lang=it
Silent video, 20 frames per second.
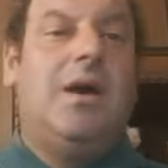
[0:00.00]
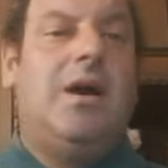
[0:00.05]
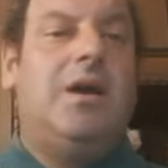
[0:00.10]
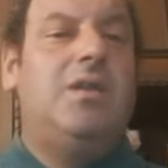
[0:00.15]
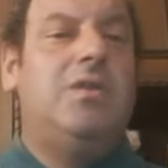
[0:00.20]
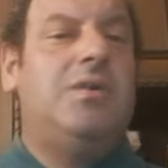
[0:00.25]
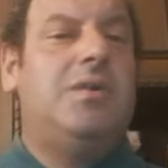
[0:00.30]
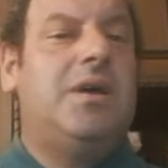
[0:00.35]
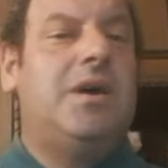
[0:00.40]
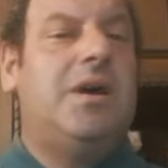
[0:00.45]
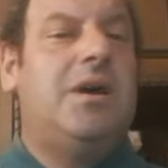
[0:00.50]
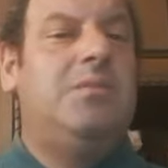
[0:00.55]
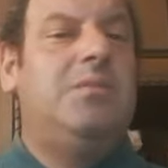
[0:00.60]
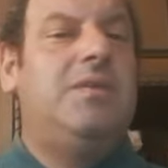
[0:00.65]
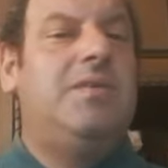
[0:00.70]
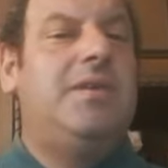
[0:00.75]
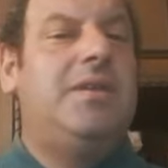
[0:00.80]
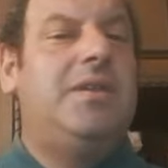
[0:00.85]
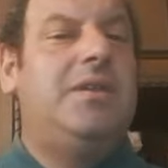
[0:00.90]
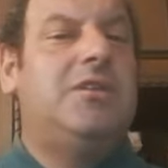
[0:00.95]
allora
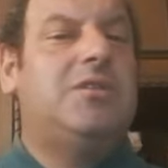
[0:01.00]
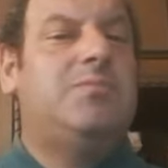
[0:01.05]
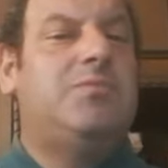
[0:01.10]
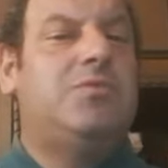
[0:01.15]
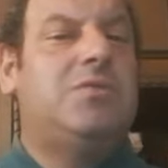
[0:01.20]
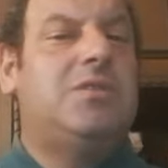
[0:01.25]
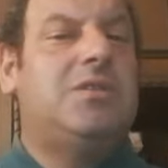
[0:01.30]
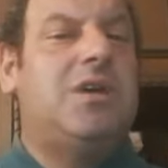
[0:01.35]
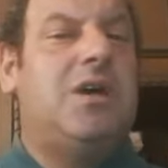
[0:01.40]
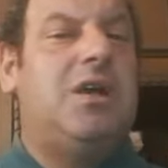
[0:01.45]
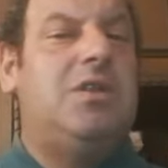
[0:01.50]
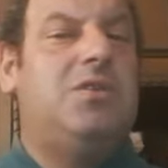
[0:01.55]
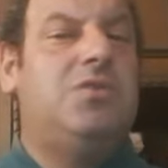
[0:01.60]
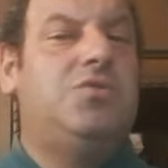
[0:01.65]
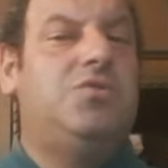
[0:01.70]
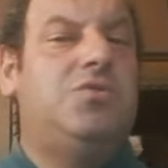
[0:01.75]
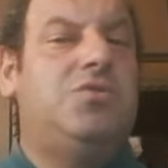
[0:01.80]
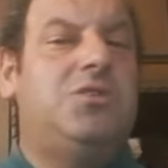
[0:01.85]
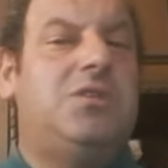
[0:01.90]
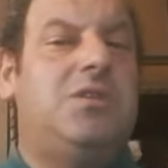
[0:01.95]
mi viene spontaneo
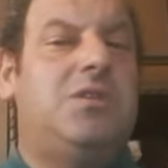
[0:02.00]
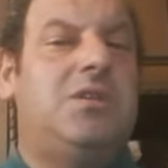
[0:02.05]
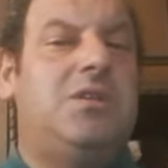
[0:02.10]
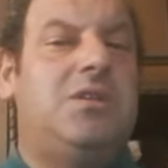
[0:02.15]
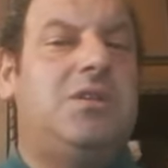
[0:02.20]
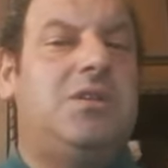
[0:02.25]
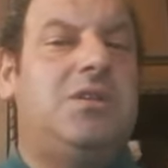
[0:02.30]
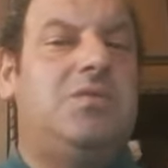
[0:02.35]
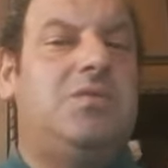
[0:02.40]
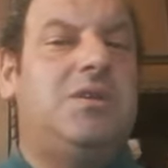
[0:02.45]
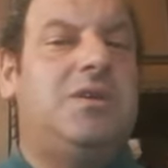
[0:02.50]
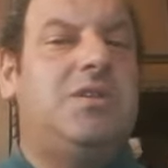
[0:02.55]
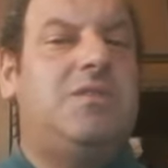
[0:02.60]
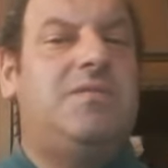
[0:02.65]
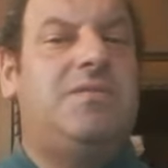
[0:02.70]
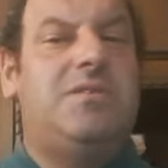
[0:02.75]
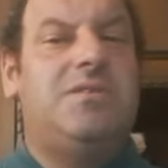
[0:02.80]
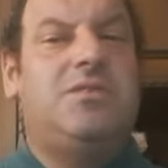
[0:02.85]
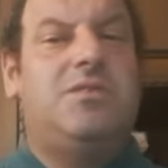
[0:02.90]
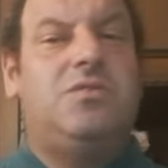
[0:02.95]
suggerire una
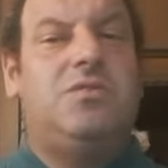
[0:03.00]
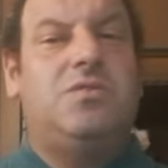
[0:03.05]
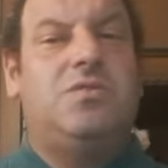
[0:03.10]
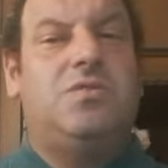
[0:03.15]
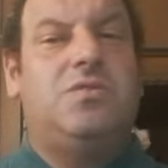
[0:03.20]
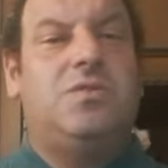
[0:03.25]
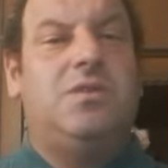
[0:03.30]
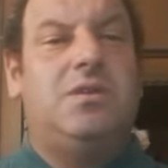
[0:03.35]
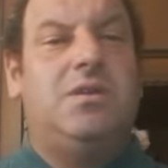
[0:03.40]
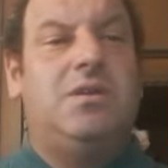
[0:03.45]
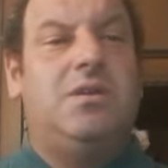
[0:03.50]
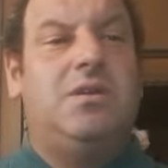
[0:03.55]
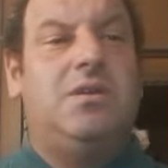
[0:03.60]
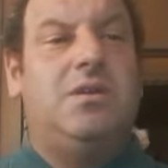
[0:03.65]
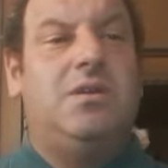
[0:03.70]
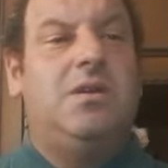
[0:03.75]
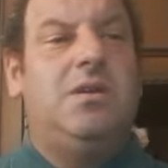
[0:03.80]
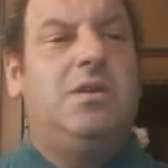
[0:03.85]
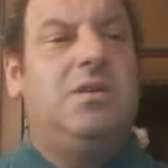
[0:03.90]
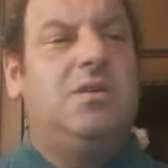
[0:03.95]
riflessione
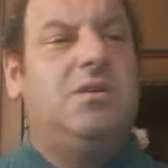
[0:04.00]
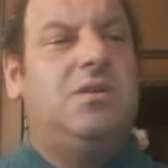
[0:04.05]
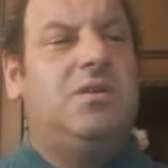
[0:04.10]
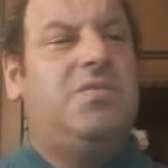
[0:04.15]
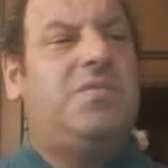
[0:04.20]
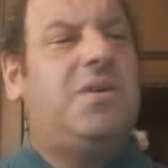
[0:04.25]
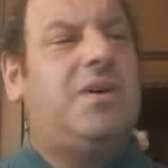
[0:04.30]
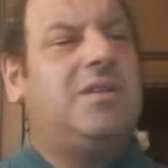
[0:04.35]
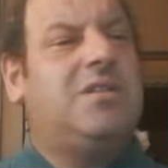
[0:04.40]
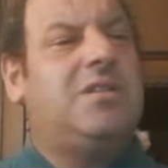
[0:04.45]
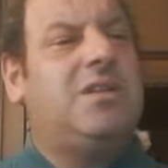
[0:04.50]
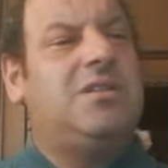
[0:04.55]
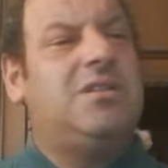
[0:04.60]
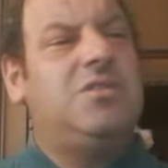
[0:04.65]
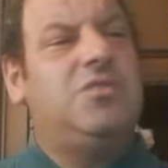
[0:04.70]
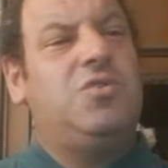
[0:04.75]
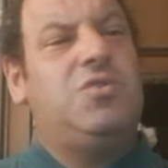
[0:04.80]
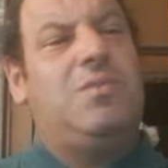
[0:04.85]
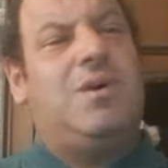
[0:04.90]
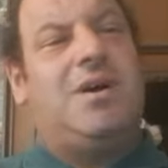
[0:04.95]
eh, fatta
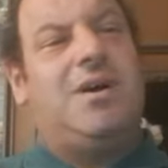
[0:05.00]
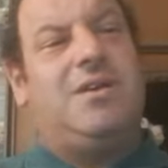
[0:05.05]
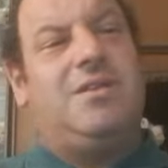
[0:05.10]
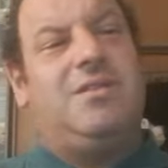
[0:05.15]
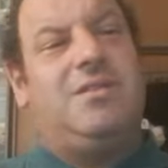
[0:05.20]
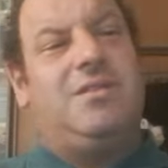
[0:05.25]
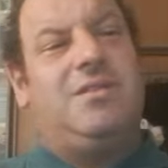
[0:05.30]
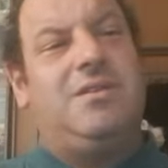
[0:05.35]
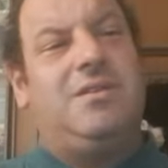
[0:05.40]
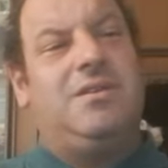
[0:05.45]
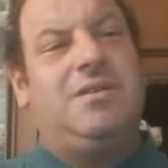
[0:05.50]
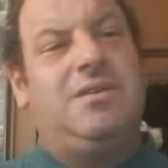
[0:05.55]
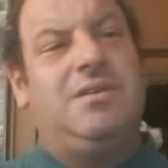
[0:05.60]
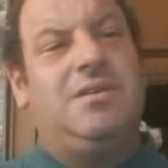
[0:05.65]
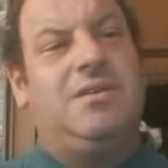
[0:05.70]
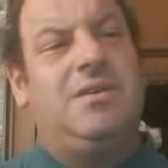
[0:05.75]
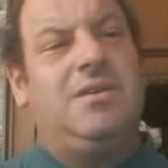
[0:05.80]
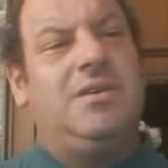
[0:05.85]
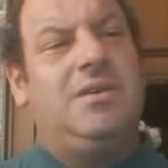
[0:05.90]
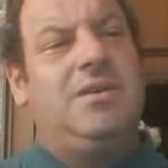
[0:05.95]
di
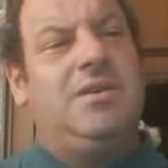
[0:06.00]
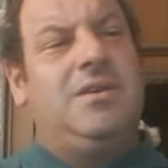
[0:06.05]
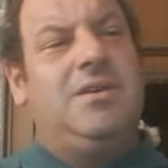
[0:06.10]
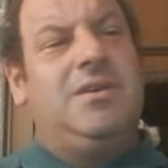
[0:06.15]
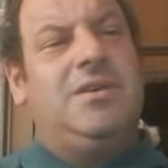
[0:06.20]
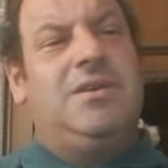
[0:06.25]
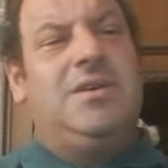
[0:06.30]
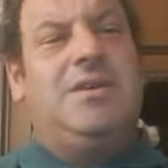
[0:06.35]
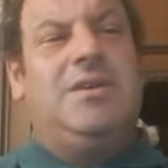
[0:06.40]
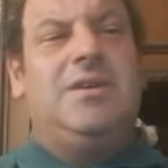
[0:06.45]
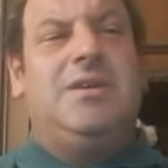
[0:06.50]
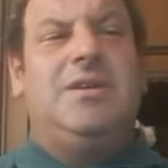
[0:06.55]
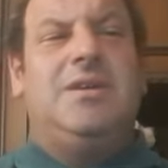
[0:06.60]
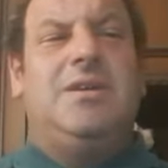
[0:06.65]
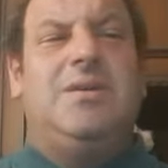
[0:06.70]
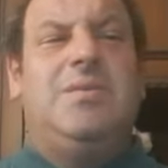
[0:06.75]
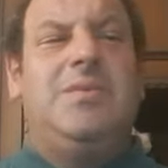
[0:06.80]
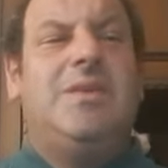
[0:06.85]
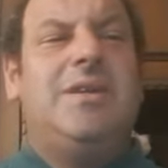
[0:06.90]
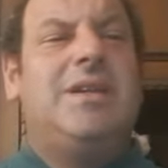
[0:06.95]
domande.
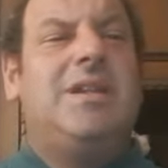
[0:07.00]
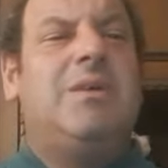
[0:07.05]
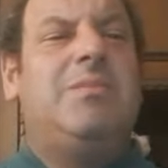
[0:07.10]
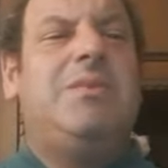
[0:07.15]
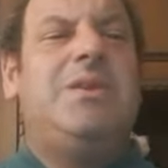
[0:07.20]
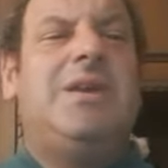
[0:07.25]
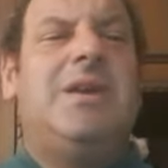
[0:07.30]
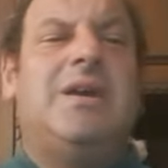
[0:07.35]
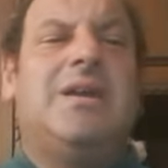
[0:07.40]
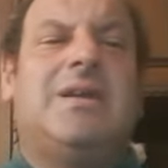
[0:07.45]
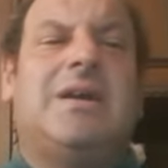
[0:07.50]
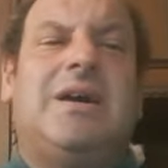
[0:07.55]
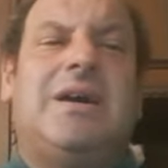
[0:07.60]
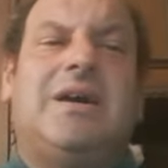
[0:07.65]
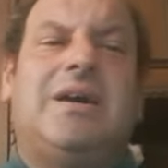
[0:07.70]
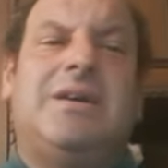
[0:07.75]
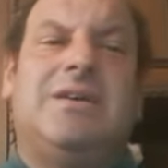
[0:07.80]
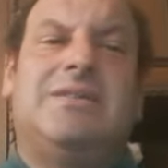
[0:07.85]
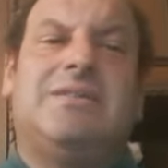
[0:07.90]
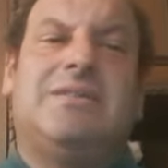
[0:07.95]
Eh, nella mia
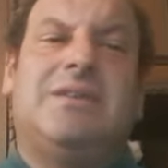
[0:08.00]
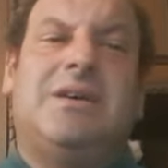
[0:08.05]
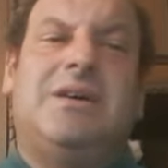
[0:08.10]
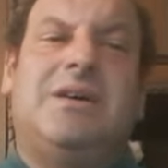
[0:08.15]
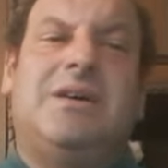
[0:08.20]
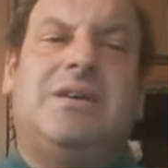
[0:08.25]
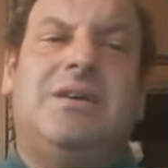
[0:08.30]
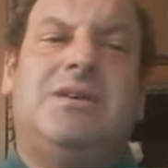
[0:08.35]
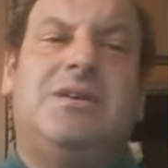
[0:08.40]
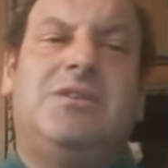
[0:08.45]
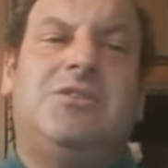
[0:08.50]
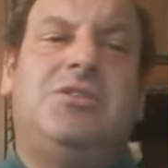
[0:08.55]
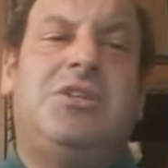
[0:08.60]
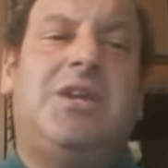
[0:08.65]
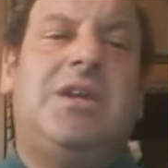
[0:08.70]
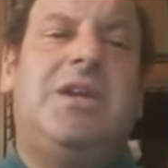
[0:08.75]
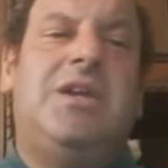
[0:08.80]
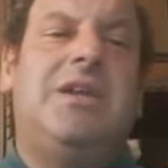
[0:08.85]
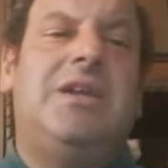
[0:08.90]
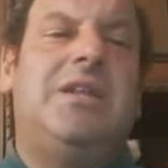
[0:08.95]
casa
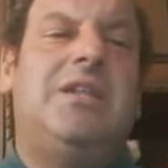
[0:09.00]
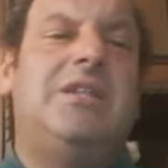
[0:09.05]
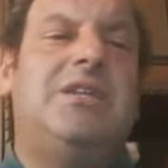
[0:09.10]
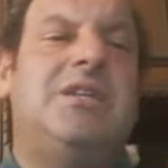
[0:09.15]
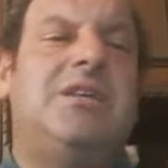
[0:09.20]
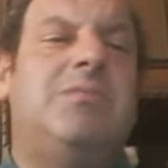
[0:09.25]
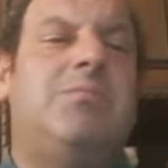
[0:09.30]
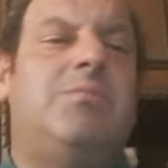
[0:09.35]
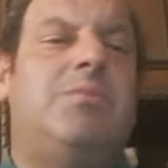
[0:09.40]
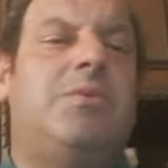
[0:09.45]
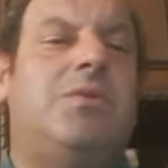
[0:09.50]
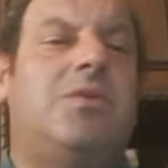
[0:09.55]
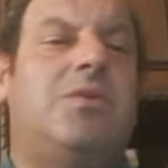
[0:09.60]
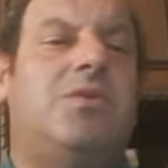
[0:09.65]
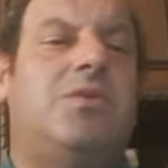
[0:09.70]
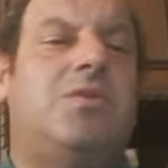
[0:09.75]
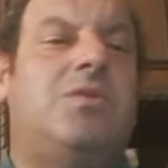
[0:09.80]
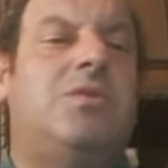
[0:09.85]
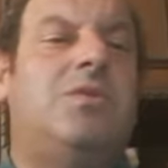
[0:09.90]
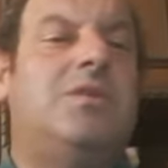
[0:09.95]
c'è il
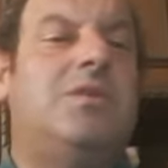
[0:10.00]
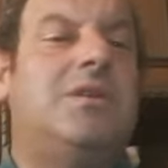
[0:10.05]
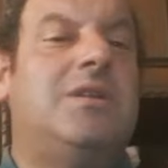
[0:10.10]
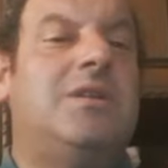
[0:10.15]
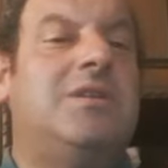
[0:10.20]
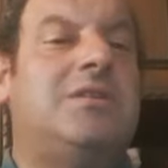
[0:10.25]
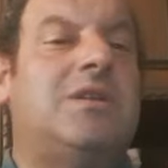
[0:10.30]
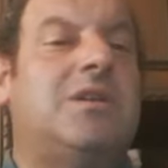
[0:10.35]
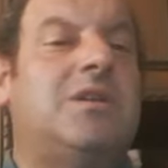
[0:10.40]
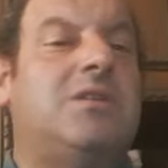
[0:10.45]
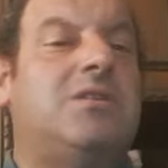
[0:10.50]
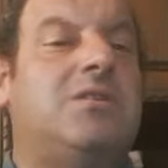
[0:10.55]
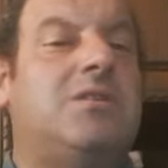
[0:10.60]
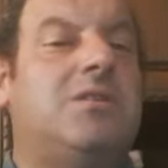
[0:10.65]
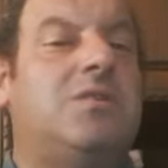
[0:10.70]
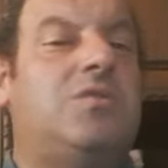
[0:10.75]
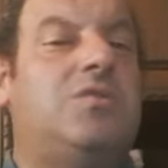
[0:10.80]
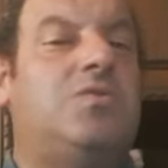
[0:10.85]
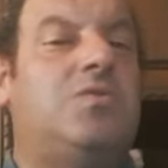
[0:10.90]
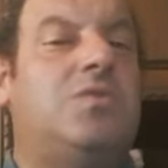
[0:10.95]
libro delle Sacre
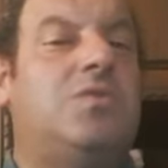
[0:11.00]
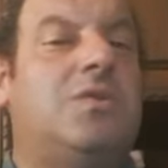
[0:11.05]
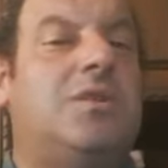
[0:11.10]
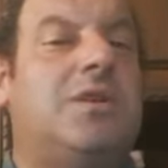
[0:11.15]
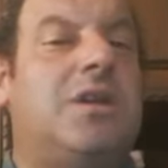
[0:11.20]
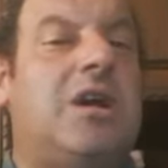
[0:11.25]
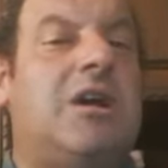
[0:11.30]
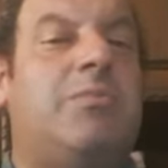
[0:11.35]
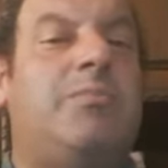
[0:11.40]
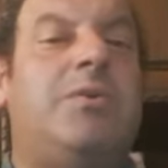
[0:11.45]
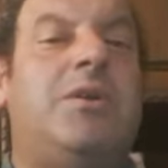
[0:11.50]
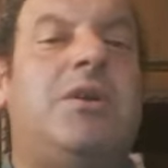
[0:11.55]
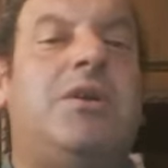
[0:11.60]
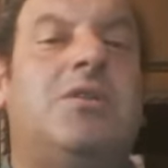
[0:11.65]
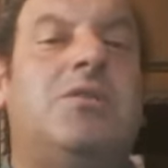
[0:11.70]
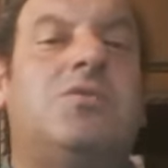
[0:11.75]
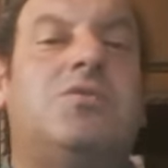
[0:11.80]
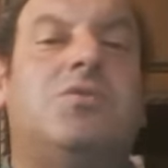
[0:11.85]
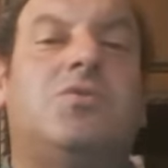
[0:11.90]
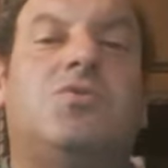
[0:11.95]
Scritture
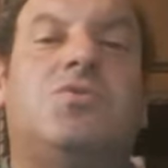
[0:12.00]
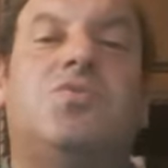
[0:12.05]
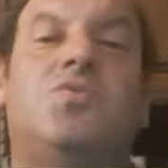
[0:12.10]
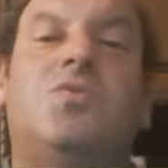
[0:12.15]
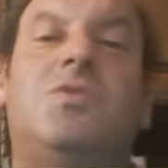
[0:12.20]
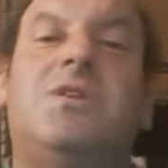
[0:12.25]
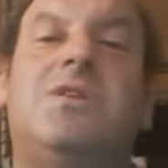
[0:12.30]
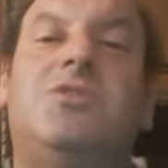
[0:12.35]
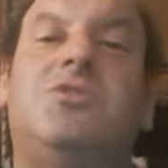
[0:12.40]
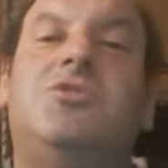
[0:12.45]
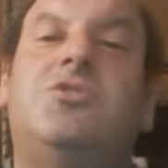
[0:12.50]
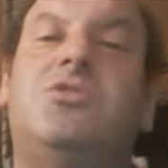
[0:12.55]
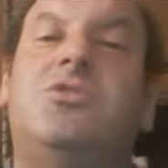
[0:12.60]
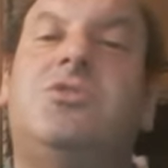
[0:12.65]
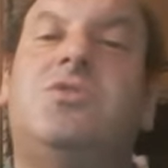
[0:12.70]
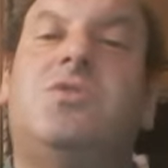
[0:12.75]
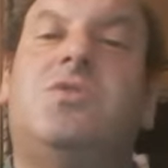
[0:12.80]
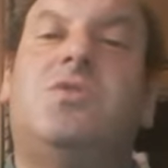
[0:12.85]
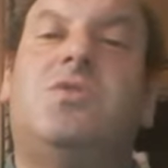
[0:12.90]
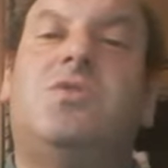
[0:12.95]
aperto su un
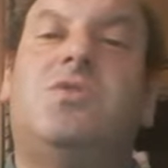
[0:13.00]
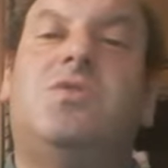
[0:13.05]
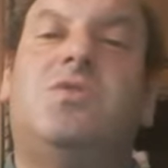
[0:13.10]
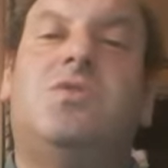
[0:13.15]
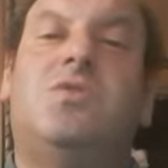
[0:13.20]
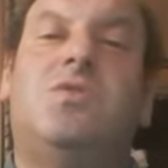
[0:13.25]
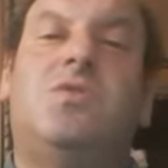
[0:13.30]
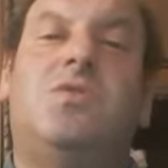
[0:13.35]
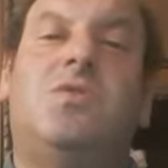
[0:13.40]
leggio?